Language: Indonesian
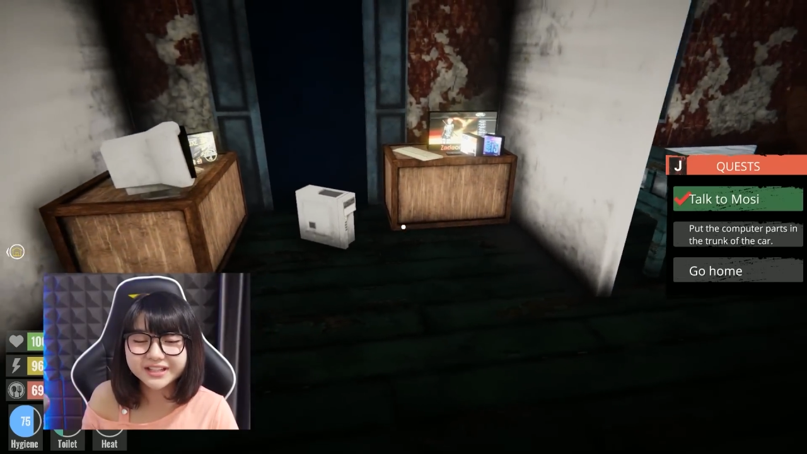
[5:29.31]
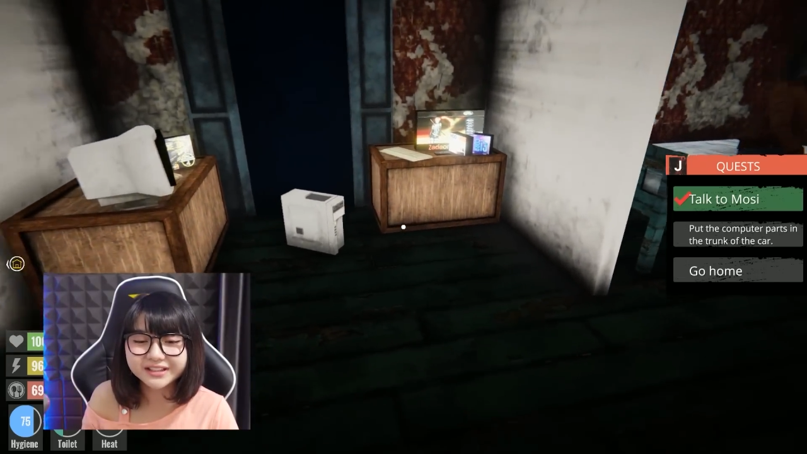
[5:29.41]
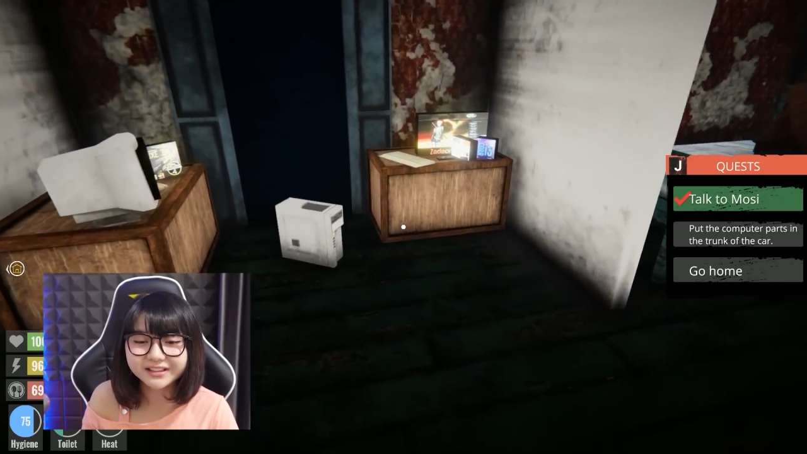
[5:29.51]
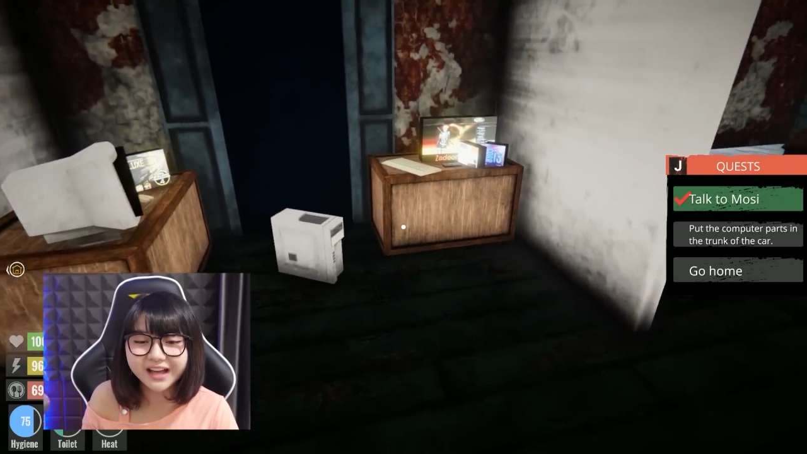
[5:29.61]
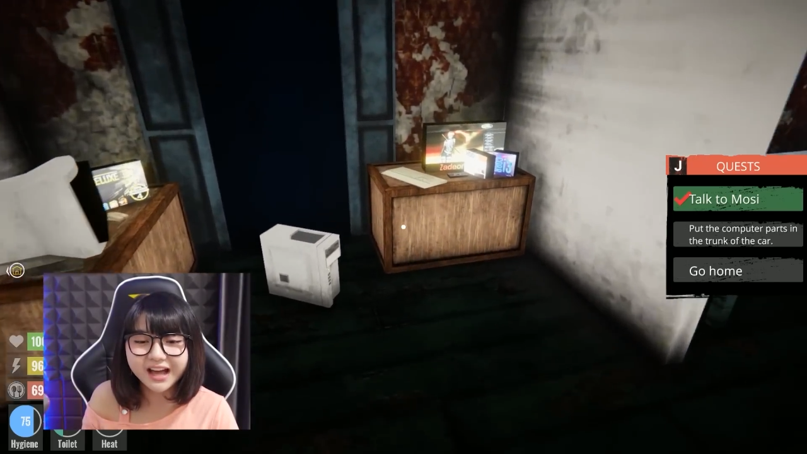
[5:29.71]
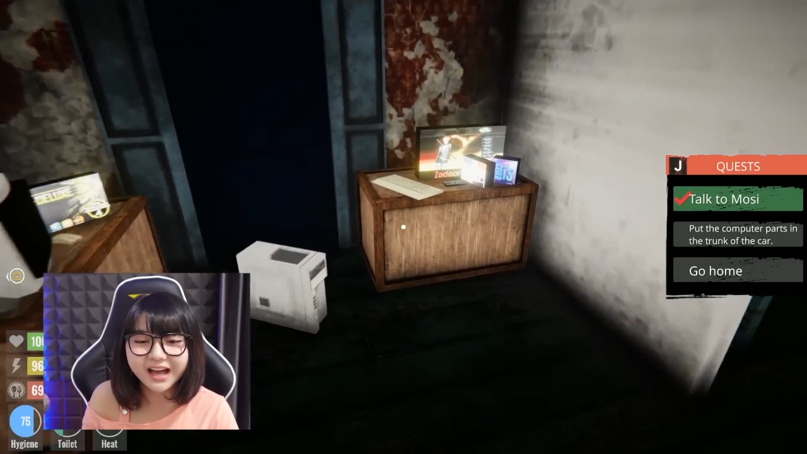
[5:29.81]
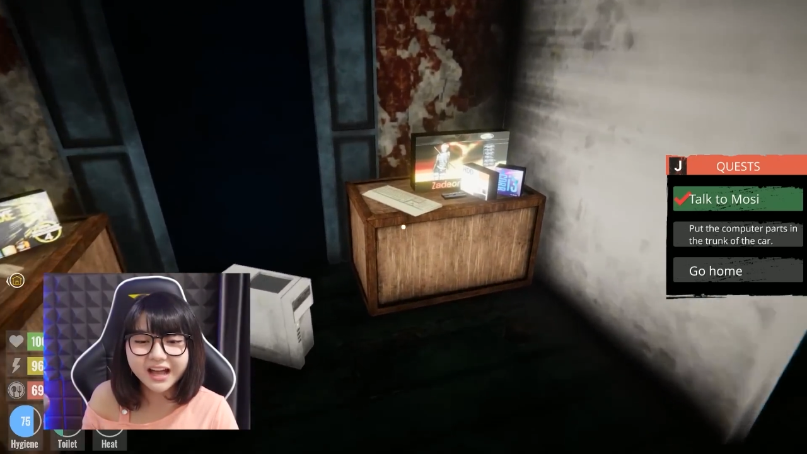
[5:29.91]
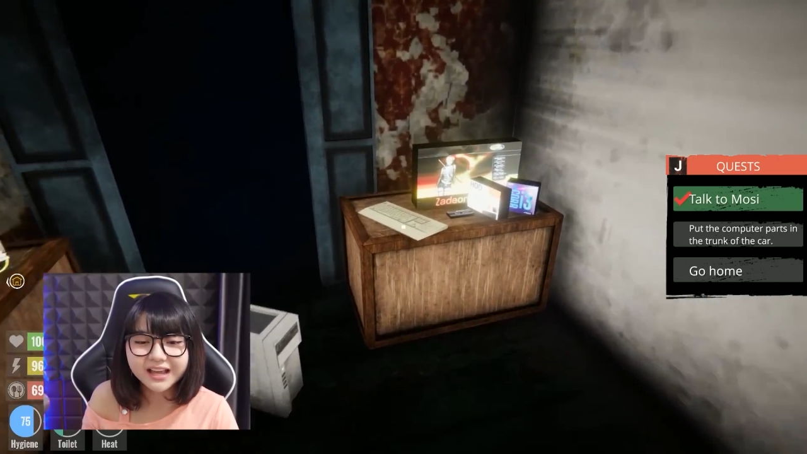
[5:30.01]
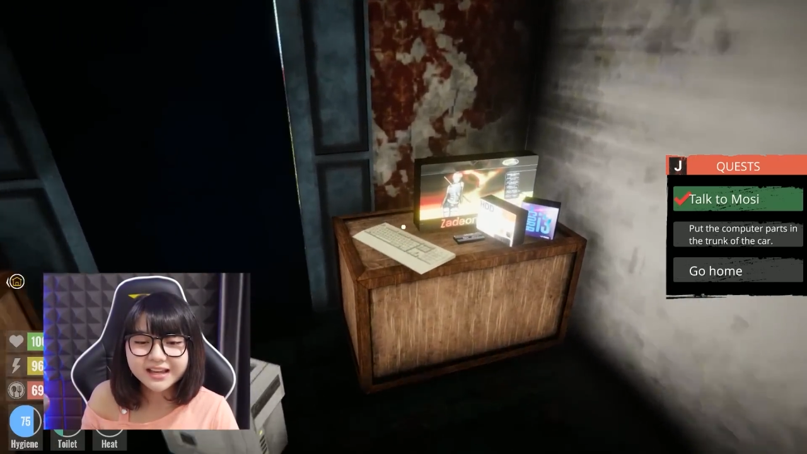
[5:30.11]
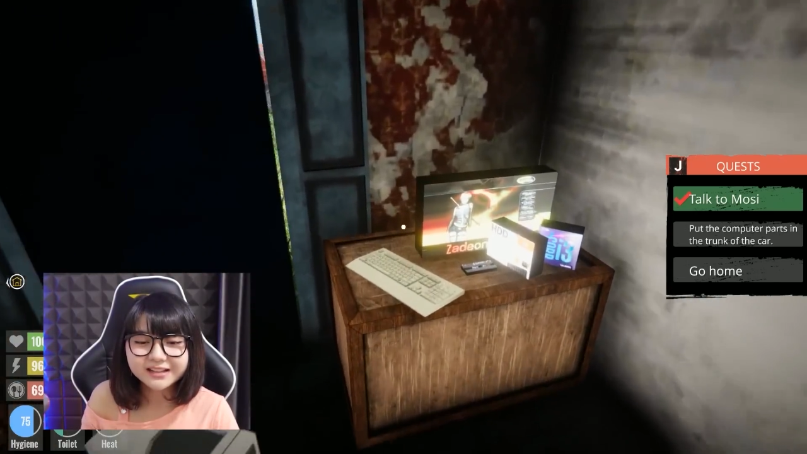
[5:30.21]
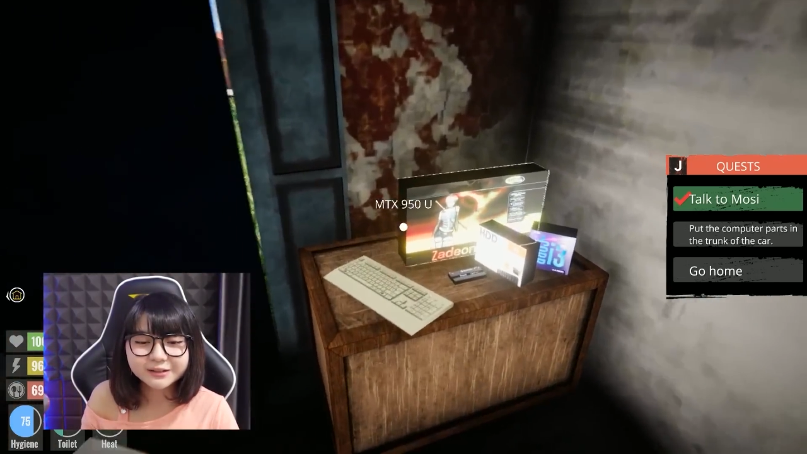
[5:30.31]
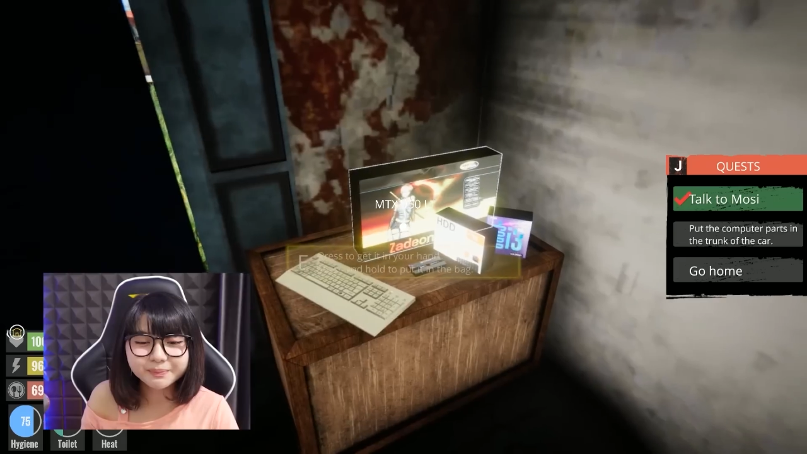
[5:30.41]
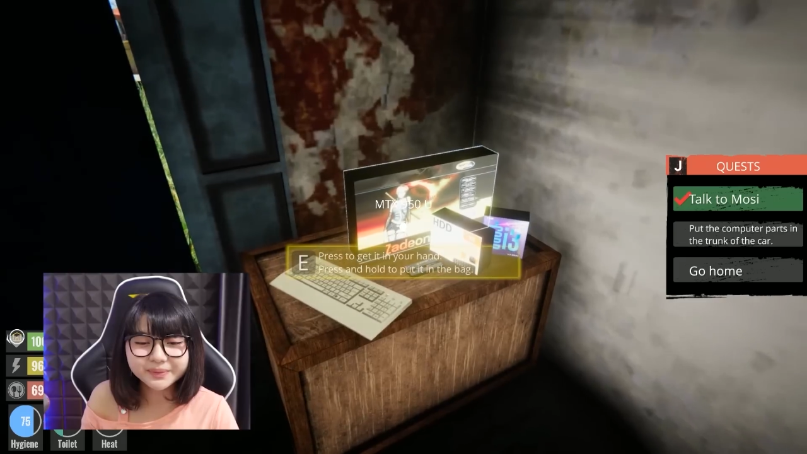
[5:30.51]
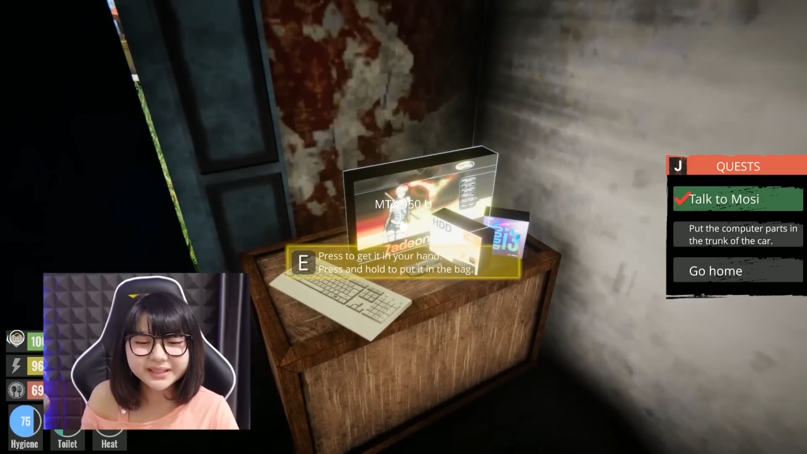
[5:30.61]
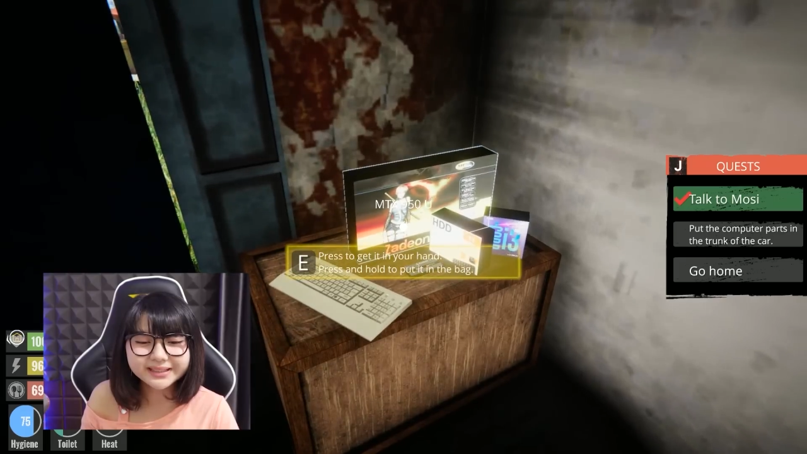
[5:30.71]
kita.
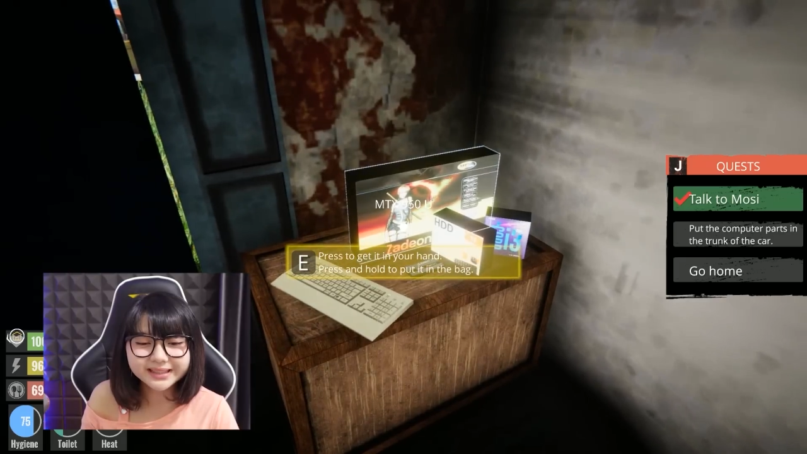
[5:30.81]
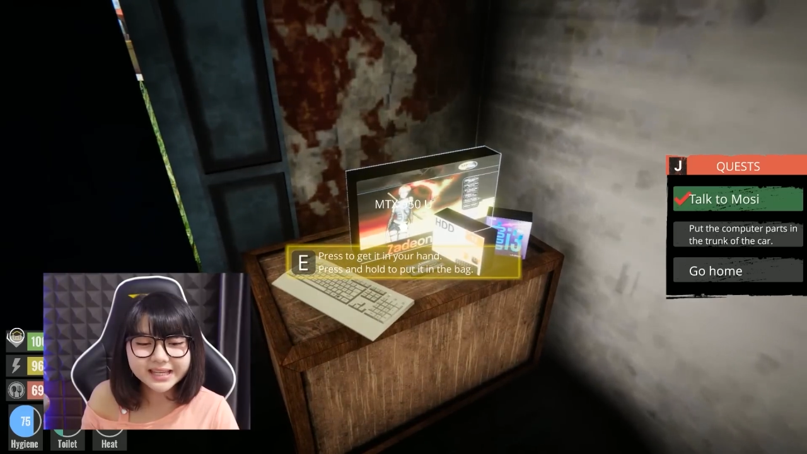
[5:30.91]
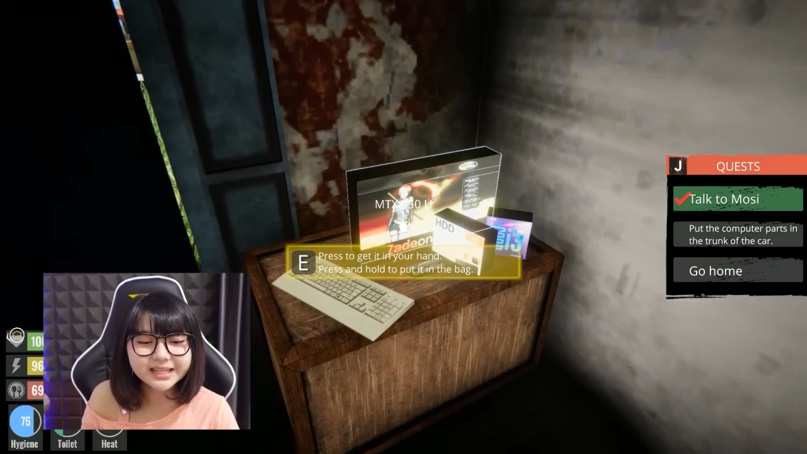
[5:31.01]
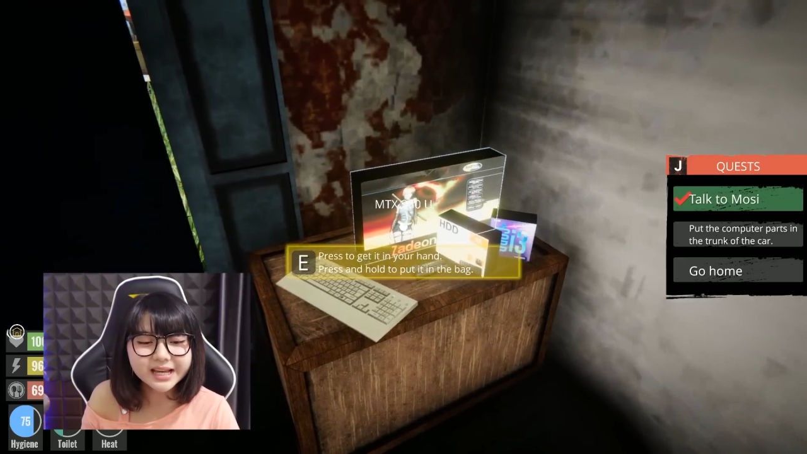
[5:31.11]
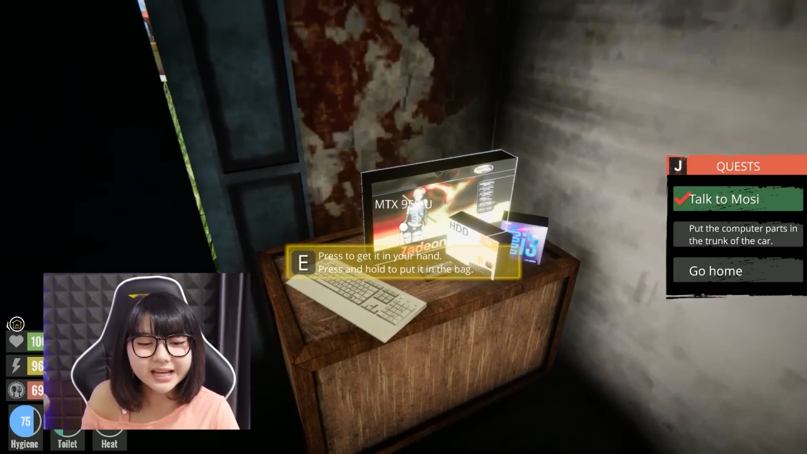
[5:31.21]
Sepertinya